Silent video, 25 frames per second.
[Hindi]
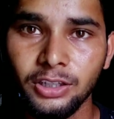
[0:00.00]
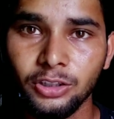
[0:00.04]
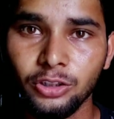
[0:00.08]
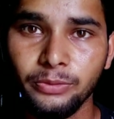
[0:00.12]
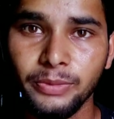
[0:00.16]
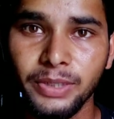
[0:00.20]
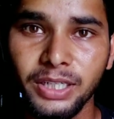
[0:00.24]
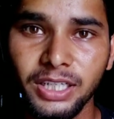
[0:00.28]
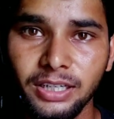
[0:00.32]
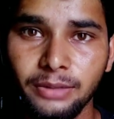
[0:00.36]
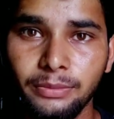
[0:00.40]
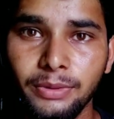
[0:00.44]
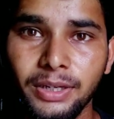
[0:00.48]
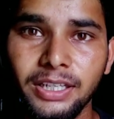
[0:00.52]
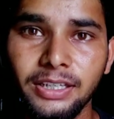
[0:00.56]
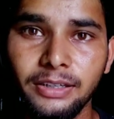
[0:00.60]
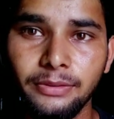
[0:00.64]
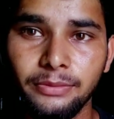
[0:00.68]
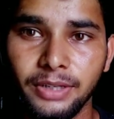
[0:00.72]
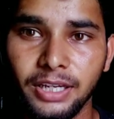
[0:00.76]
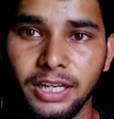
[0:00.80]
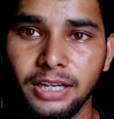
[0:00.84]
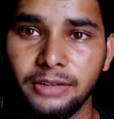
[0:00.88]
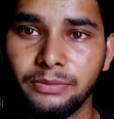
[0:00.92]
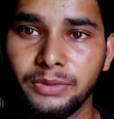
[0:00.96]
तो मैंने कहा भाई
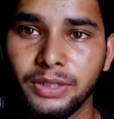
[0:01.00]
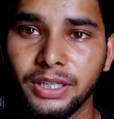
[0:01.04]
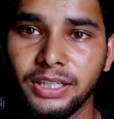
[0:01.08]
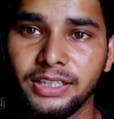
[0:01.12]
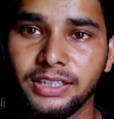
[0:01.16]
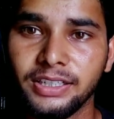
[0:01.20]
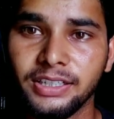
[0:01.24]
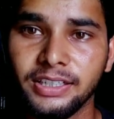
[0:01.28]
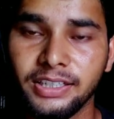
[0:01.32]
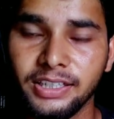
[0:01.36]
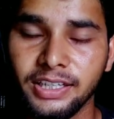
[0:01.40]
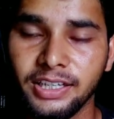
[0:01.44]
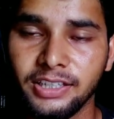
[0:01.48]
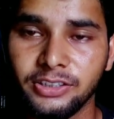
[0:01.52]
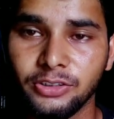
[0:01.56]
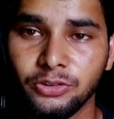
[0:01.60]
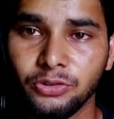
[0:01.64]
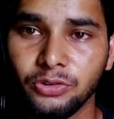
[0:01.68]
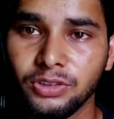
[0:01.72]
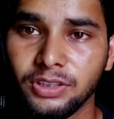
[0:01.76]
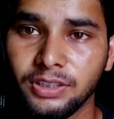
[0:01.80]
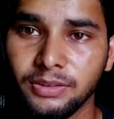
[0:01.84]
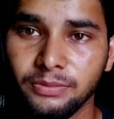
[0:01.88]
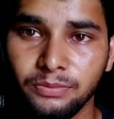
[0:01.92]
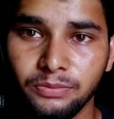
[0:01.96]
अब हेल्प करने की क्या
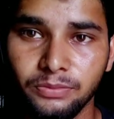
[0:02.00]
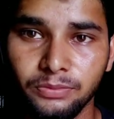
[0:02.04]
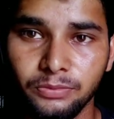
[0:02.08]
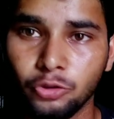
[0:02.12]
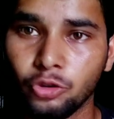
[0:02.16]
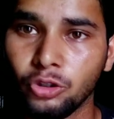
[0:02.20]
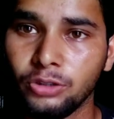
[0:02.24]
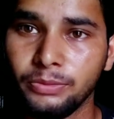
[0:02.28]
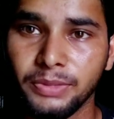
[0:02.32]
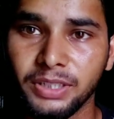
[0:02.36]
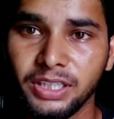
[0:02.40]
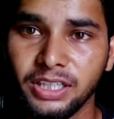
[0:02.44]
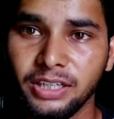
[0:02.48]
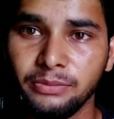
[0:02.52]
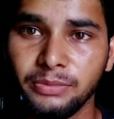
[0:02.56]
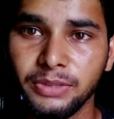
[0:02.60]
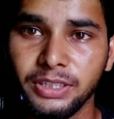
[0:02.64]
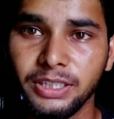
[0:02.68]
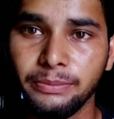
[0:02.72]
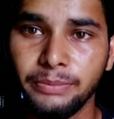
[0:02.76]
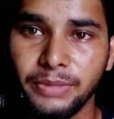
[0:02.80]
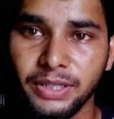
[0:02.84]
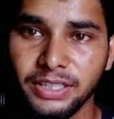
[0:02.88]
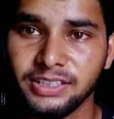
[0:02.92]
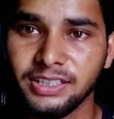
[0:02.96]
ज़रूरत अब कोई मतलब
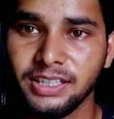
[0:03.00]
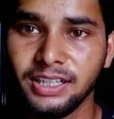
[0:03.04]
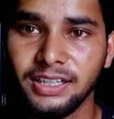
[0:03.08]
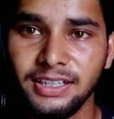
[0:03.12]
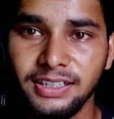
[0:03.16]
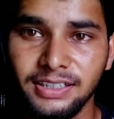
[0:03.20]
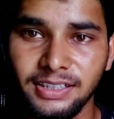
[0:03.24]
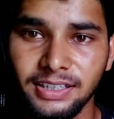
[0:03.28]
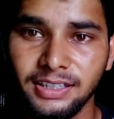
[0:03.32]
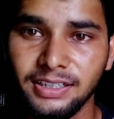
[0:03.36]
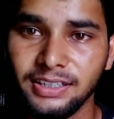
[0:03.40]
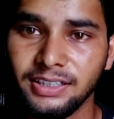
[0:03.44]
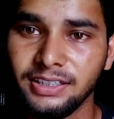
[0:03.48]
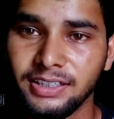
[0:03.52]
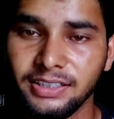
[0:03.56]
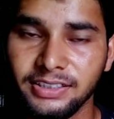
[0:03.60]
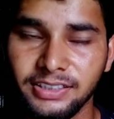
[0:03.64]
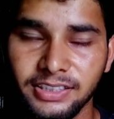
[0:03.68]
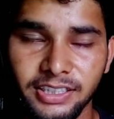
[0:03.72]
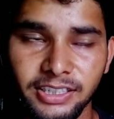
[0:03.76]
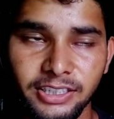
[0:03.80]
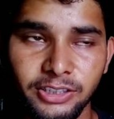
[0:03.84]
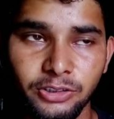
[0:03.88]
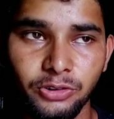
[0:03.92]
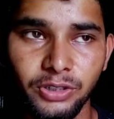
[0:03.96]
नहीं है पैसा ले लिया ले लिया
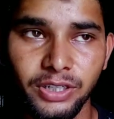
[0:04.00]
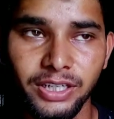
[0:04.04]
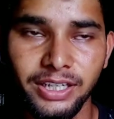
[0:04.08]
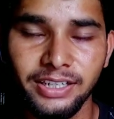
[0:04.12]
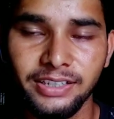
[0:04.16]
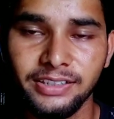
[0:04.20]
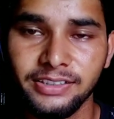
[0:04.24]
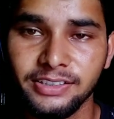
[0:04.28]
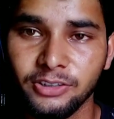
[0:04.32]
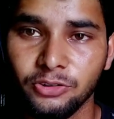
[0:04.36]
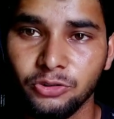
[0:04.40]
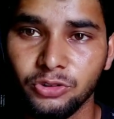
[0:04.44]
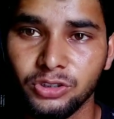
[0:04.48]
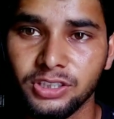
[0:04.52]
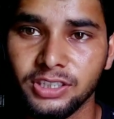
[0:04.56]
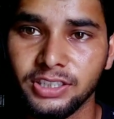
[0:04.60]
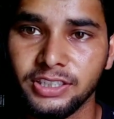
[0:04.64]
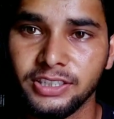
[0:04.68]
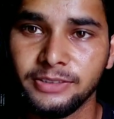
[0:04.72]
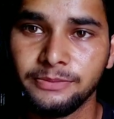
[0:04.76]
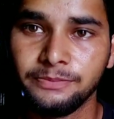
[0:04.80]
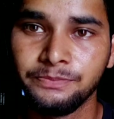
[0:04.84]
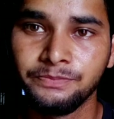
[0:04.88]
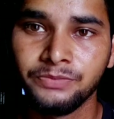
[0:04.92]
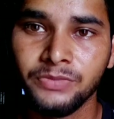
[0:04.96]
जाने दो यार ऐसा कुछ
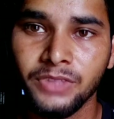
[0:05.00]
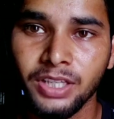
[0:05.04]
नहीं है